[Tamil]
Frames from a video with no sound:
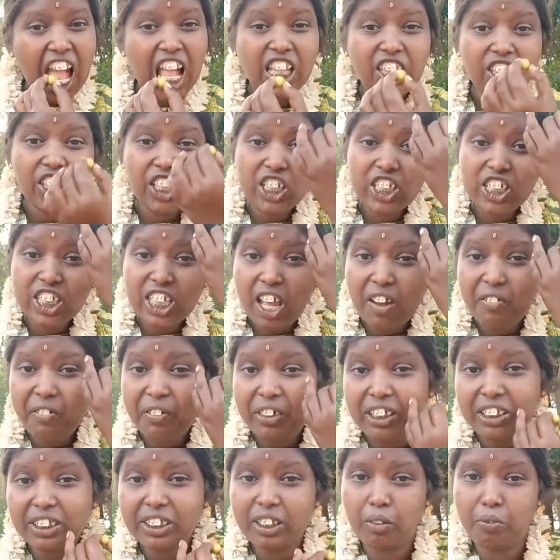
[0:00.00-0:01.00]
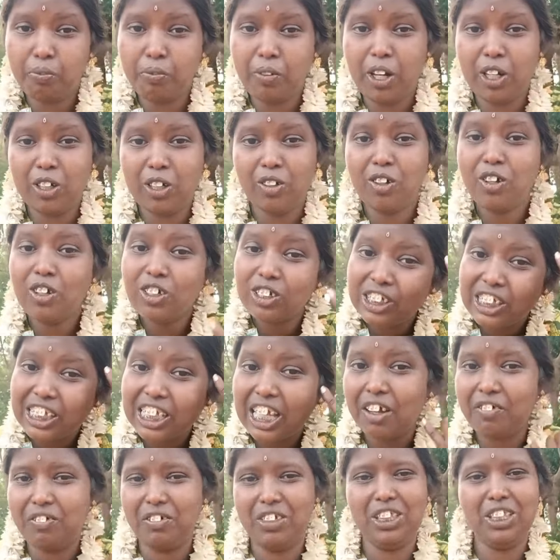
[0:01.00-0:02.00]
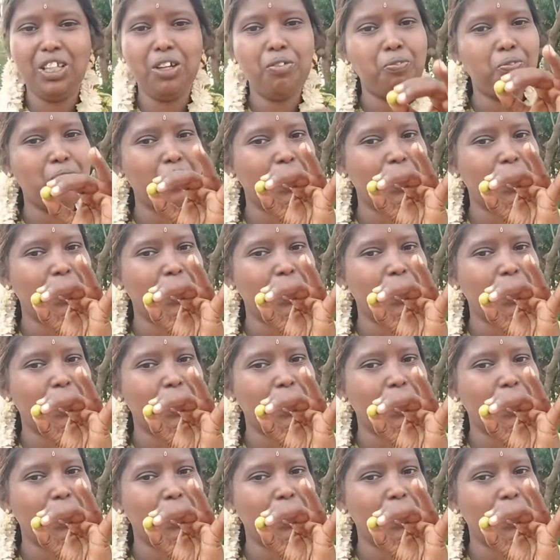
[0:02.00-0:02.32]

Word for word: இந்த செவந்த பழம் செவந்த